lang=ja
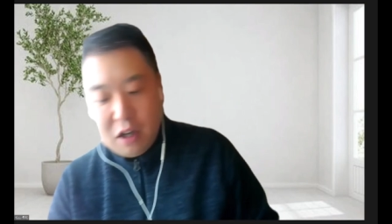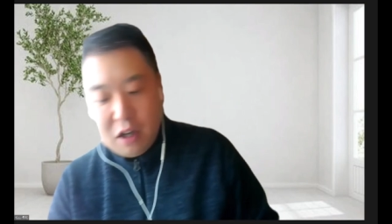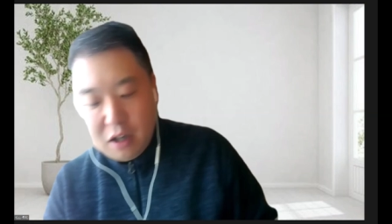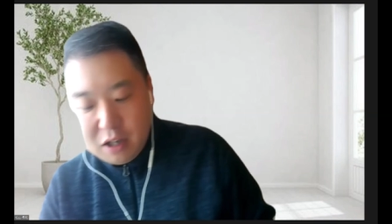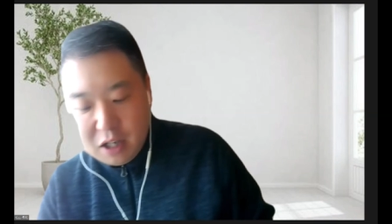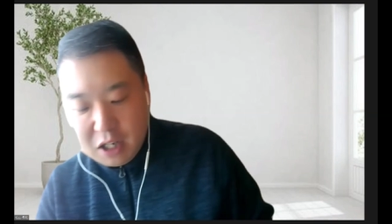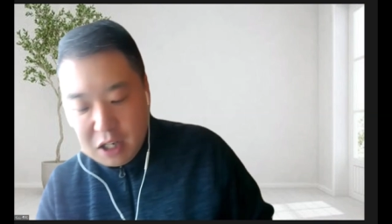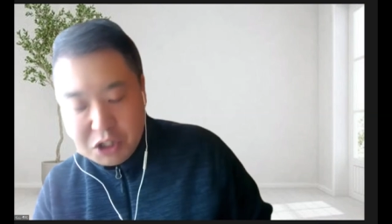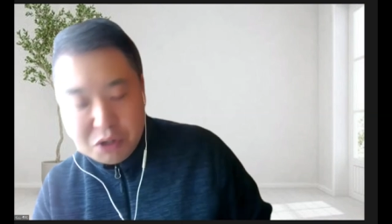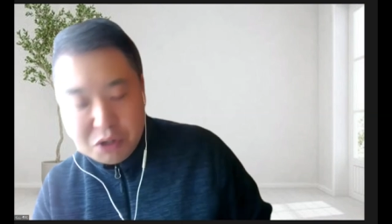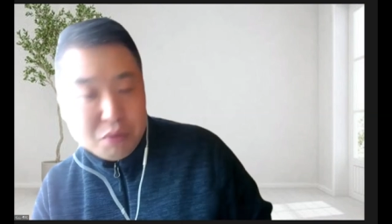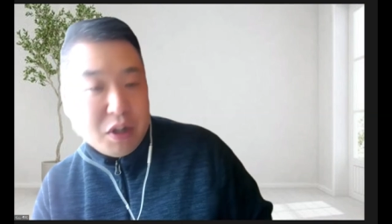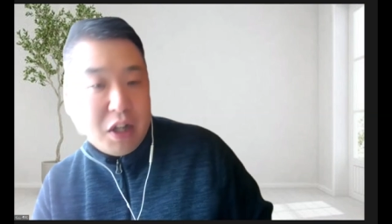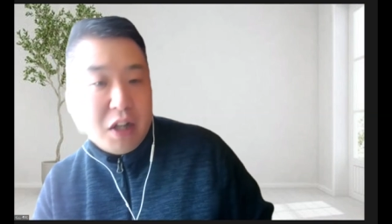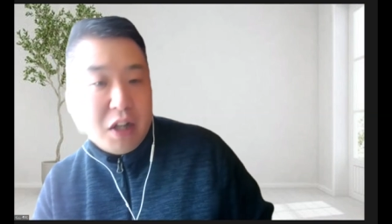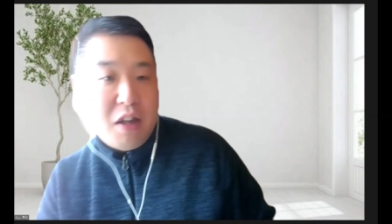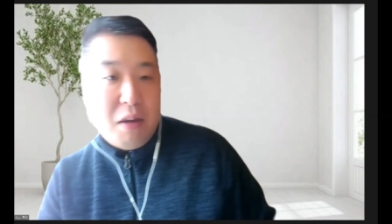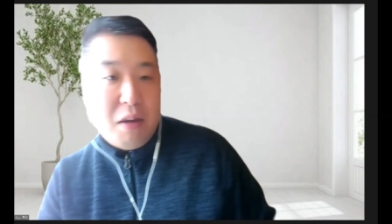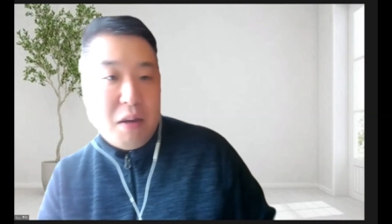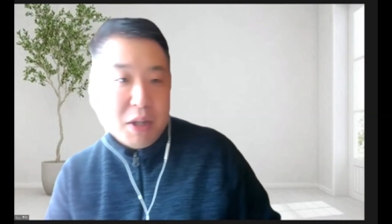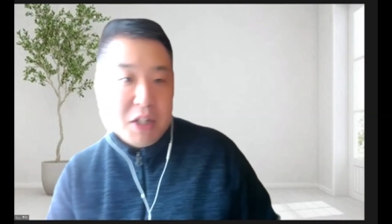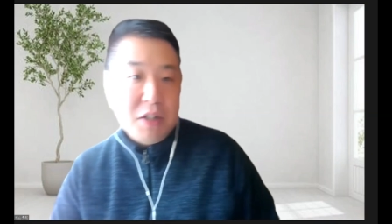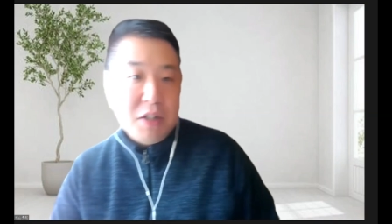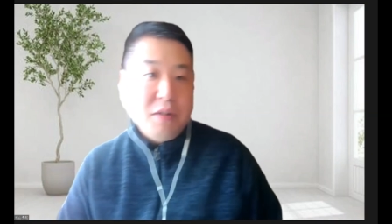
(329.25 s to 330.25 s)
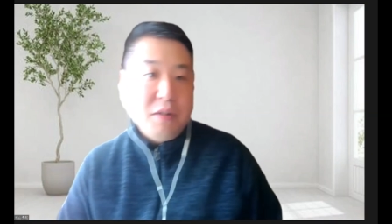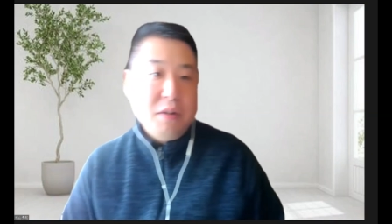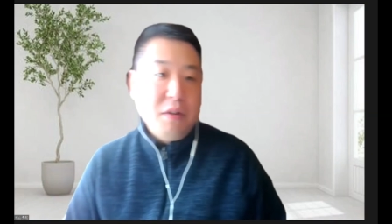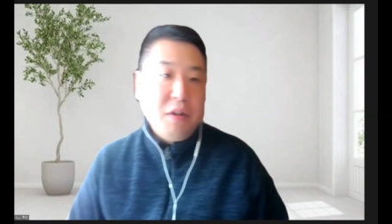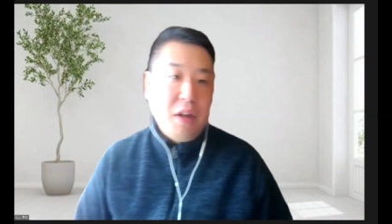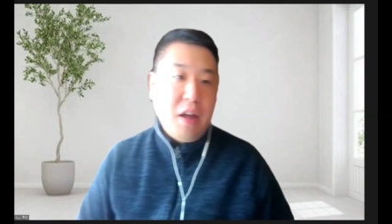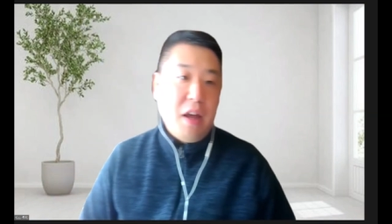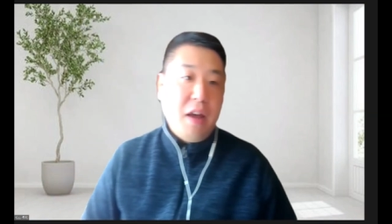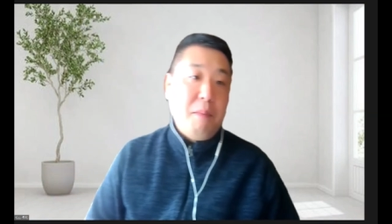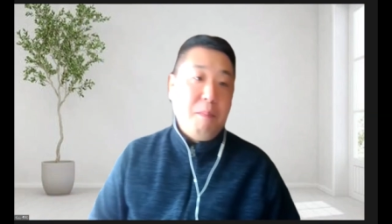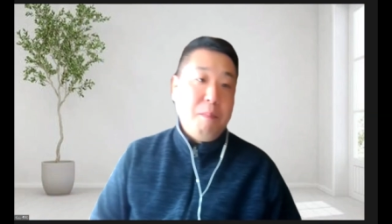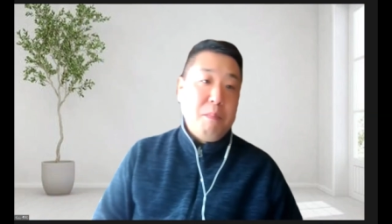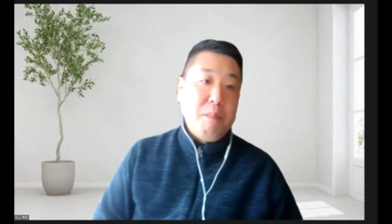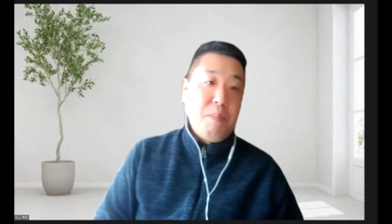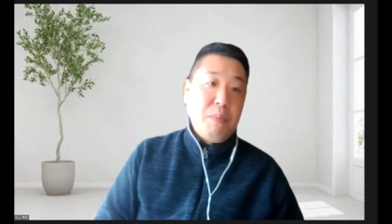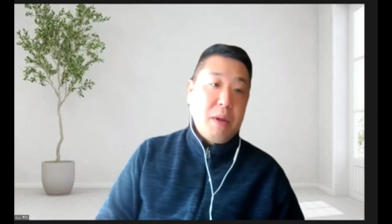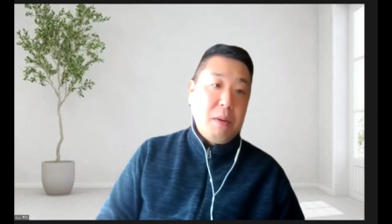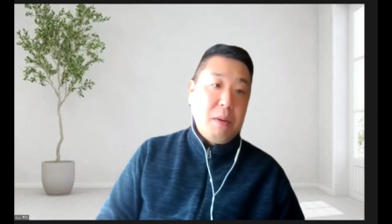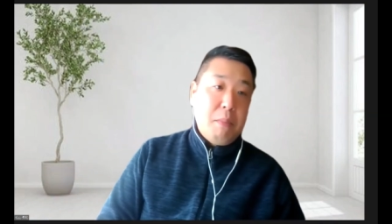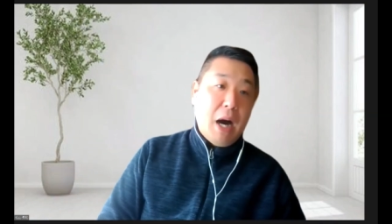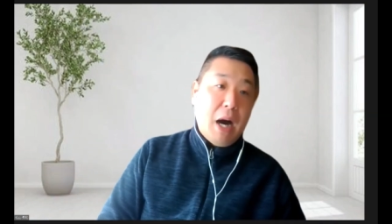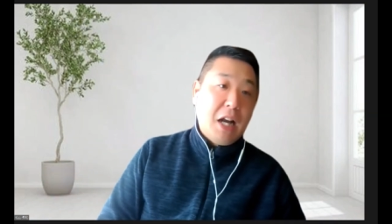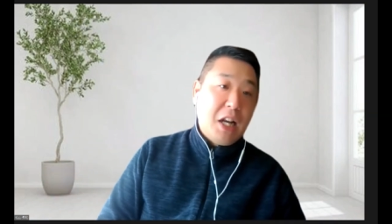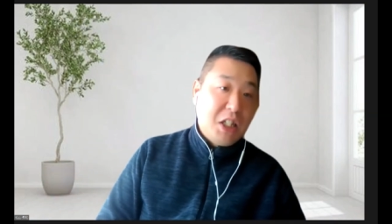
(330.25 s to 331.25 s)
ラジオになってますで、
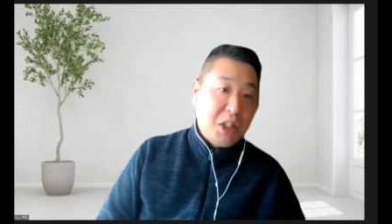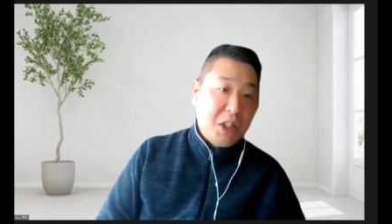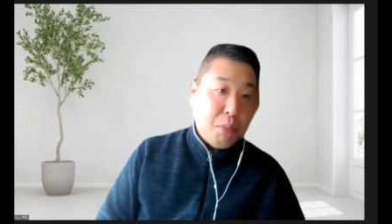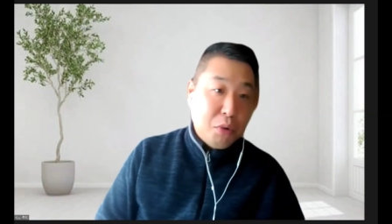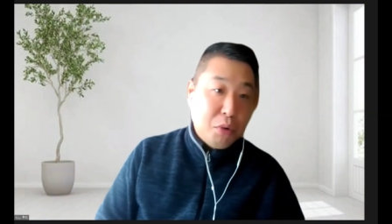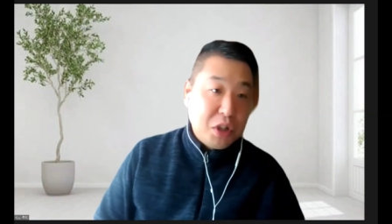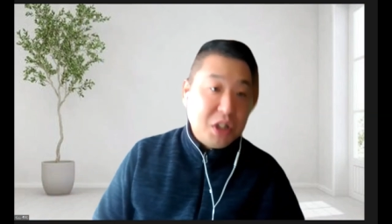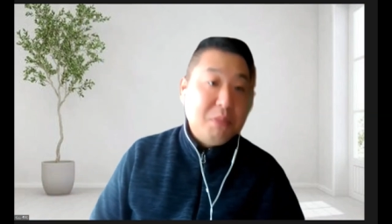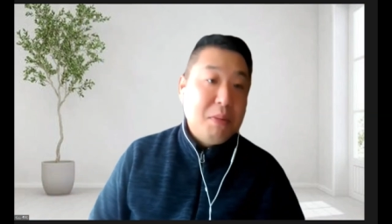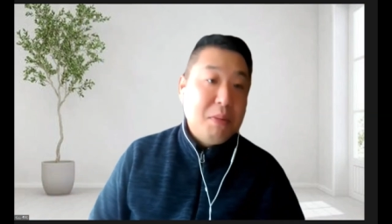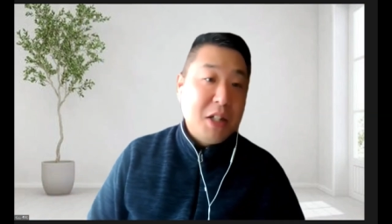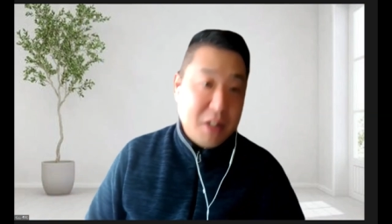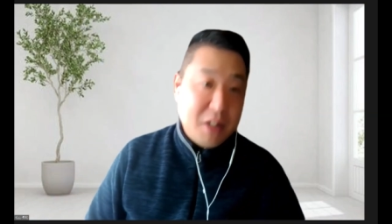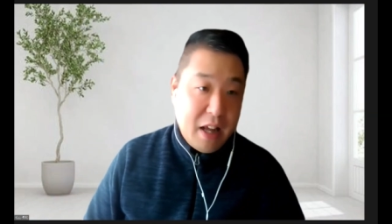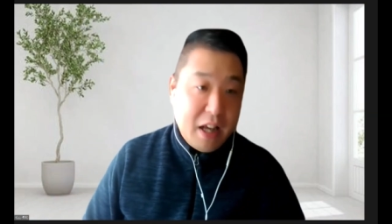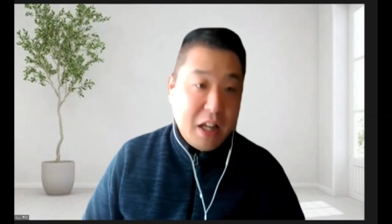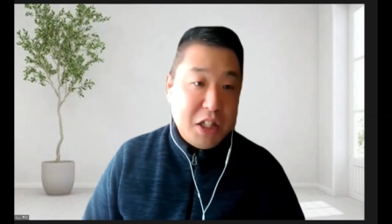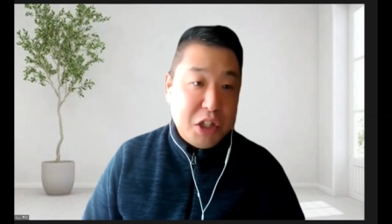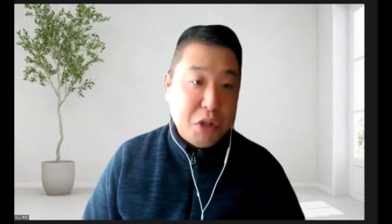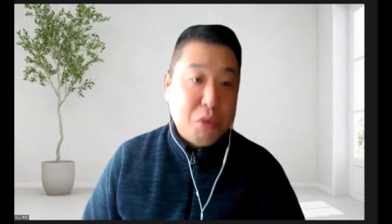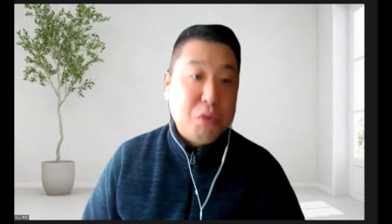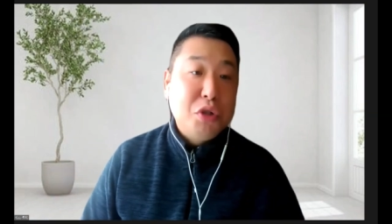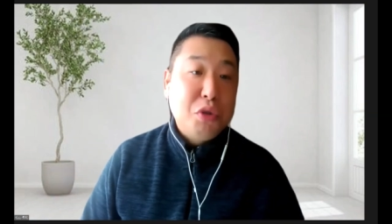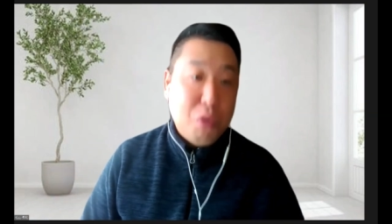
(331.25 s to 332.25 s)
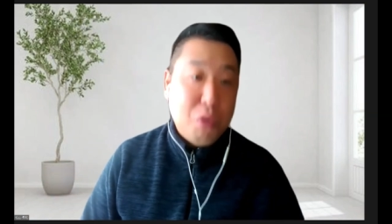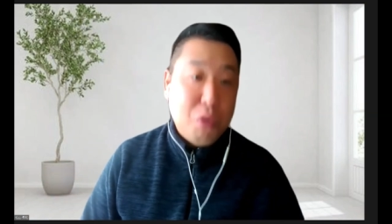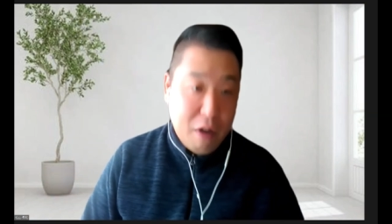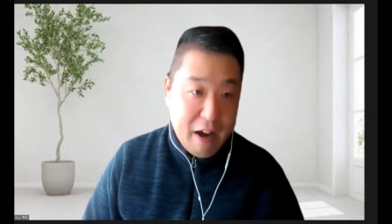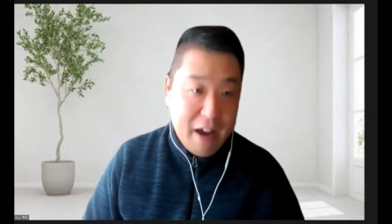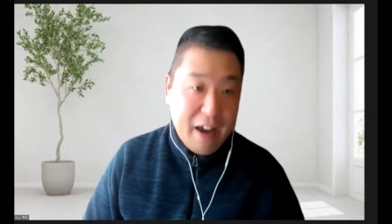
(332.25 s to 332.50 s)
まあ、話を戻しますね、自己紹介。